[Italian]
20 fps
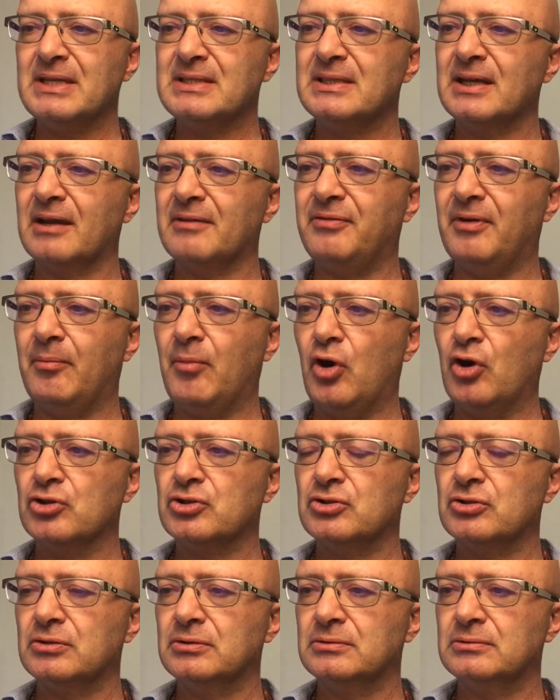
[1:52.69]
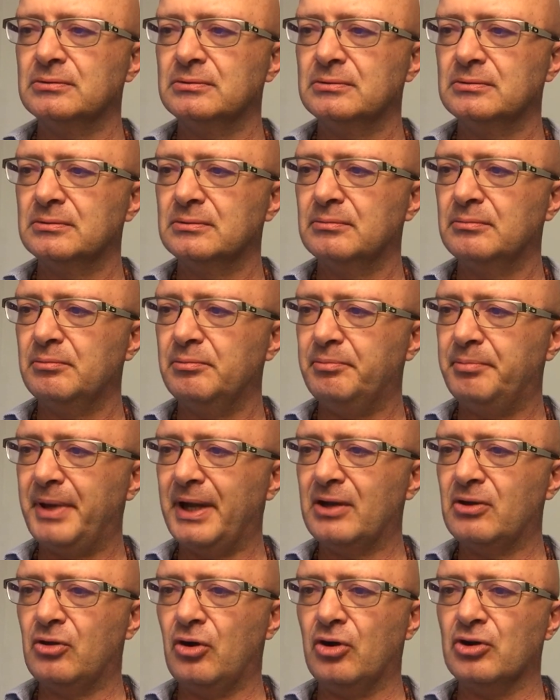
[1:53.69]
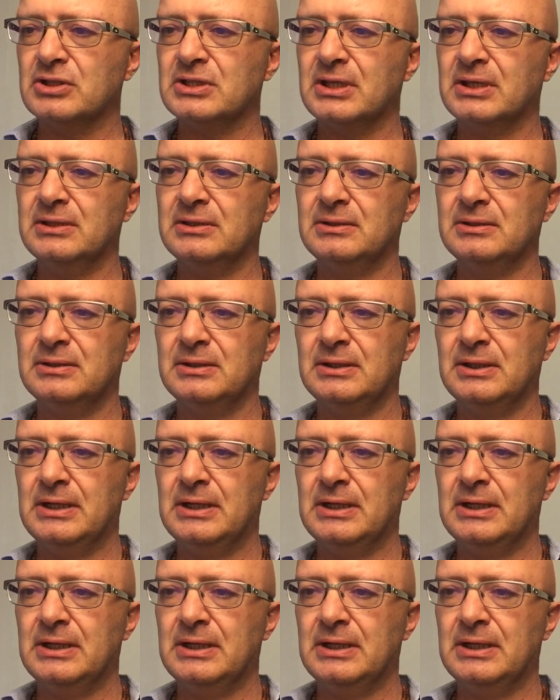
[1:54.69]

essere famoso? Per cosa?